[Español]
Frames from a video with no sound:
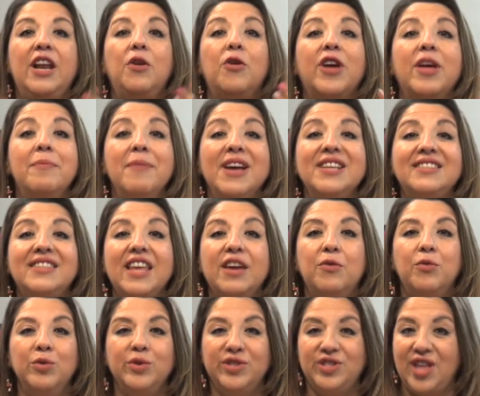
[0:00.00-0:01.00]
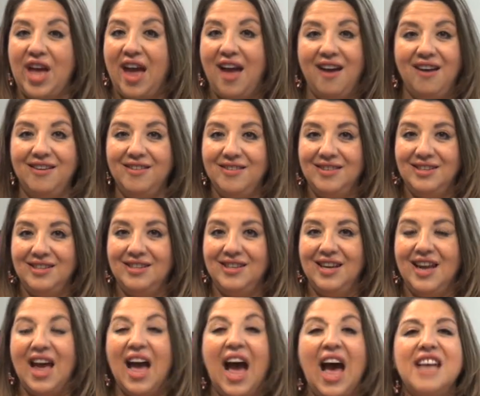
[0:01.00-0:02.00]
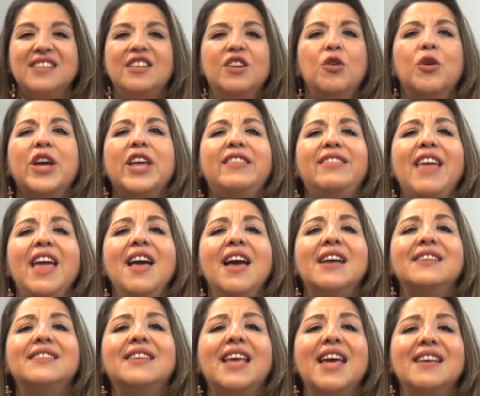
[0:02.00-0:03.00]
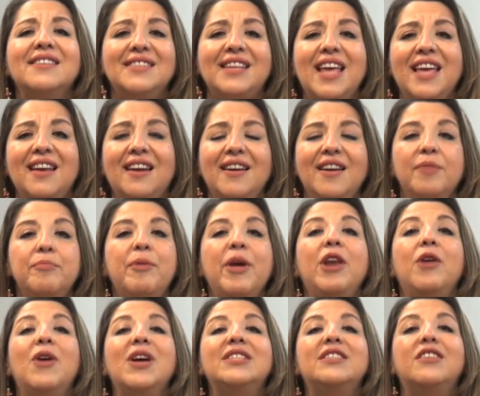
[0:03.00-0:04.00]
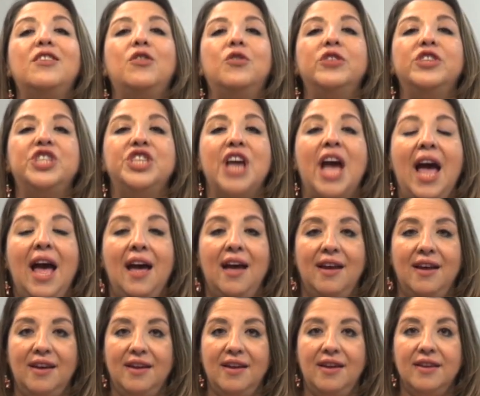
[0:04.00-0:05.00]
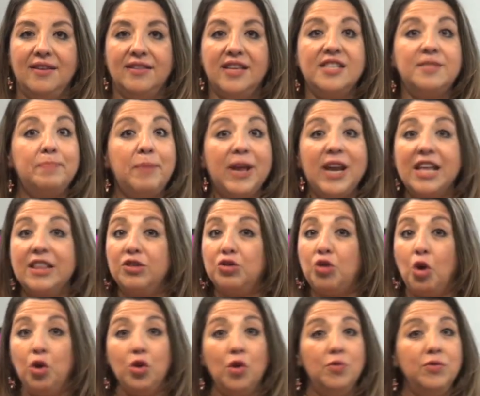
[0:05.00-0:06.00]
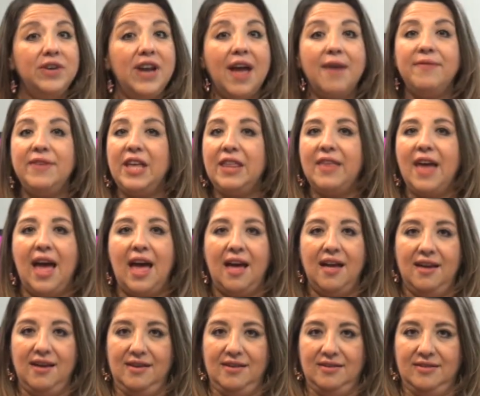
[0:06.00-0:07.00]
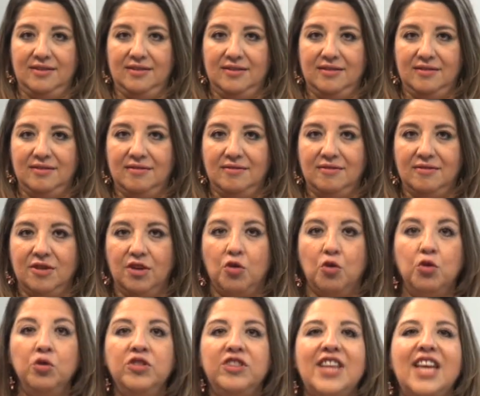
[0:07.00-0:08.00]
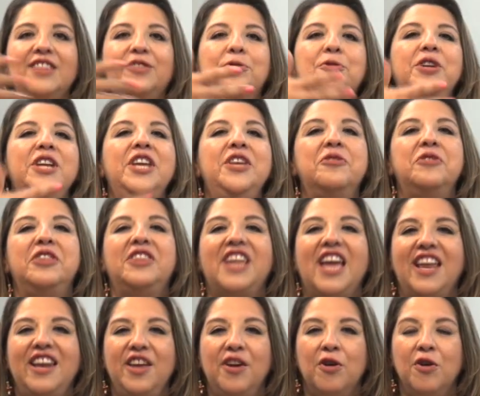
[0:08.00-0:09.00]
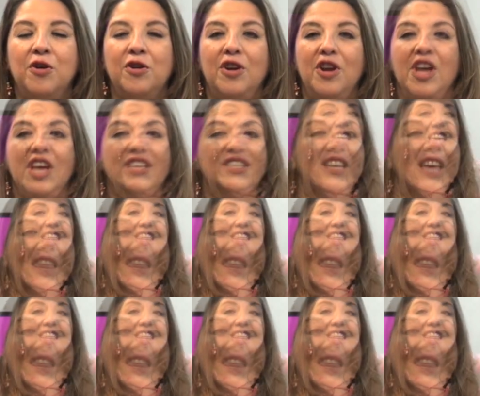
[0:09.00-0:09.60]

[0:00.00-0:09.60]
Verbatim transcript: lo que más te gusta. Haz lo que tengas que hacer, pero hazlo ya. Te espera toda una vida junta a tu niño interior, si